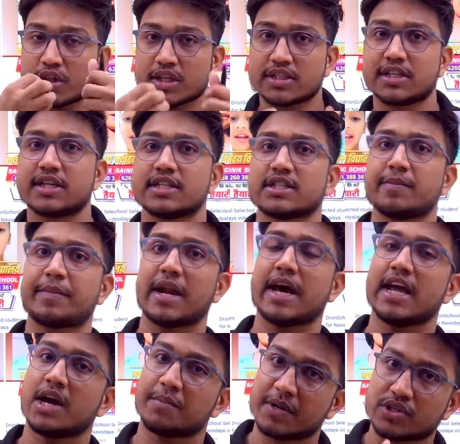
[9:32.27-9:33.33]
बहुत अच्छे ढंग से
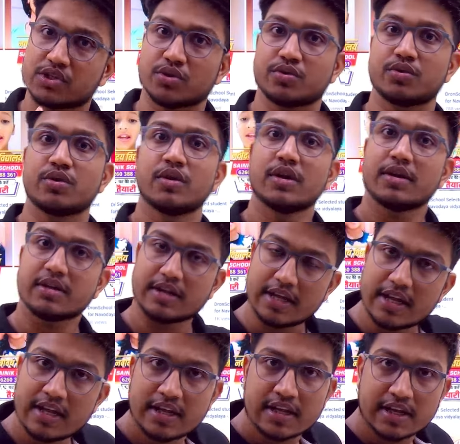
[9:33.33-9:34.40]
पढ़ाया बच्चों
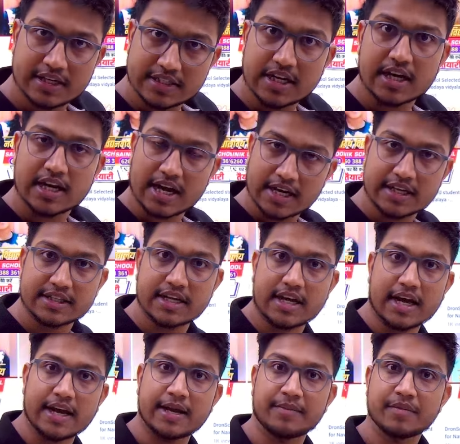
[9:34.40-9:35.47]
ने रिजल्ट लाकर
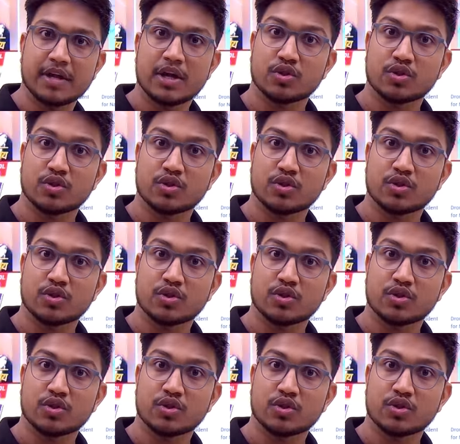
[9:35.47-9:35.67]
दिखाया